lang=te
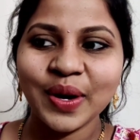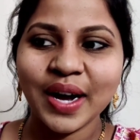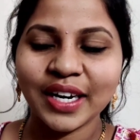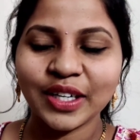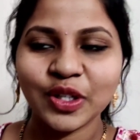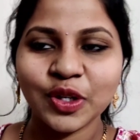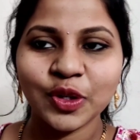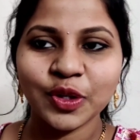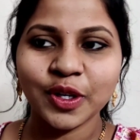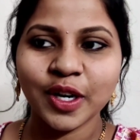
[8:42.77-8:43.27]

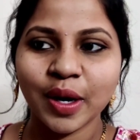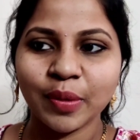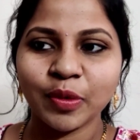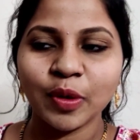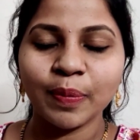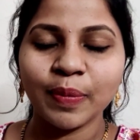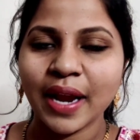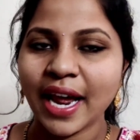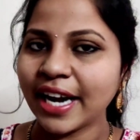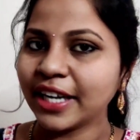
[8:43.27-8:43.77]

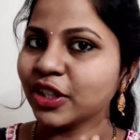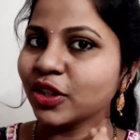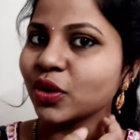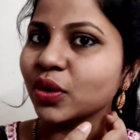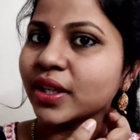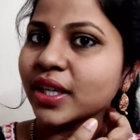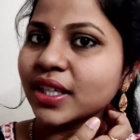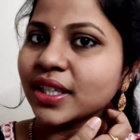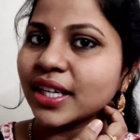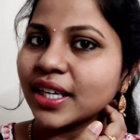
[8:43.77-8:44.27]
అనుకున్నాము
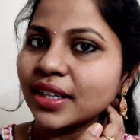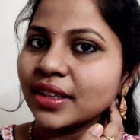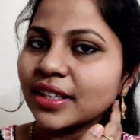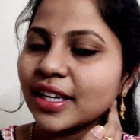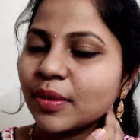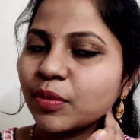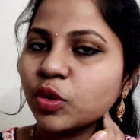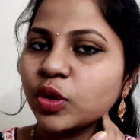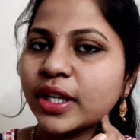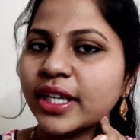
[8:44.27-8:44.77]
ప్లాంటోరియంకి
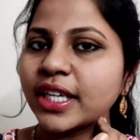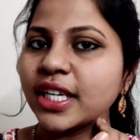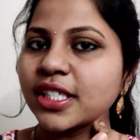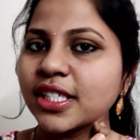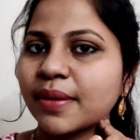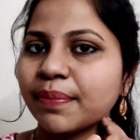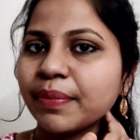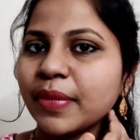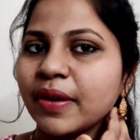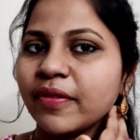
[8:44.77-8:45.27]
వెళ్దాము నేనే
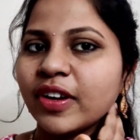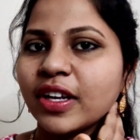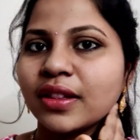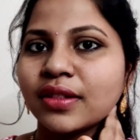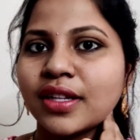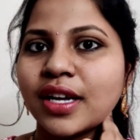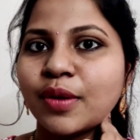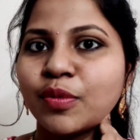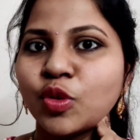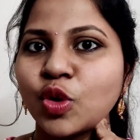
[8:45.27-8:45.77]
చెప్పా
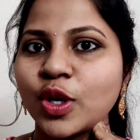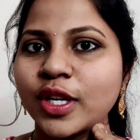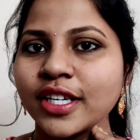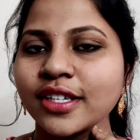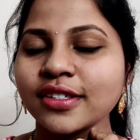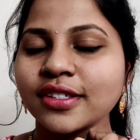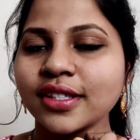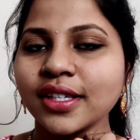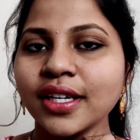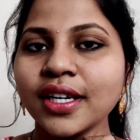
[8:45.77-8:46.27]
వెళ్దాము
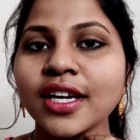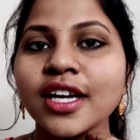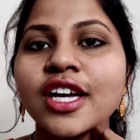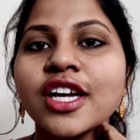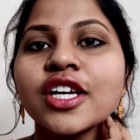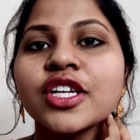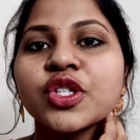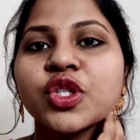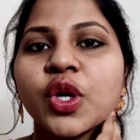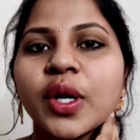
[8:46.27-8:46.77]
అనేసి
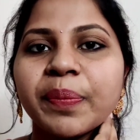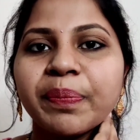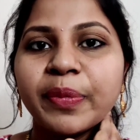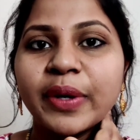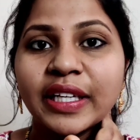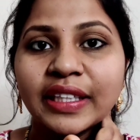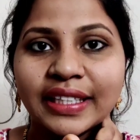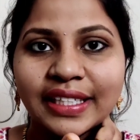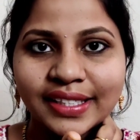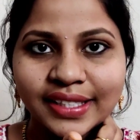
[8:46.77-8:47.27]
సో
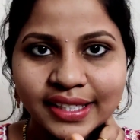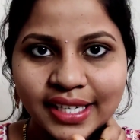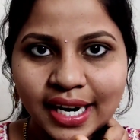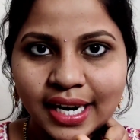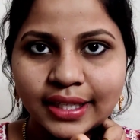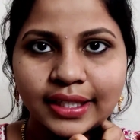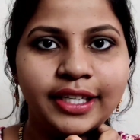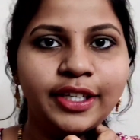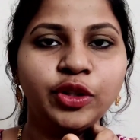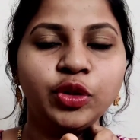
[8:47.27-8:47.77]
ఇప్పుడైతే
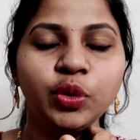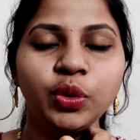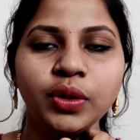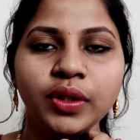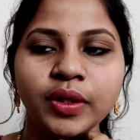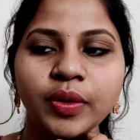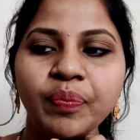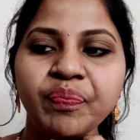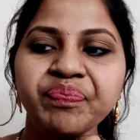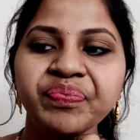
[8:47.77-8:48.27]
స్టార్ట్
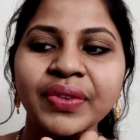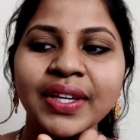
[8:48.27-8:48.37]
అవుతున్నాం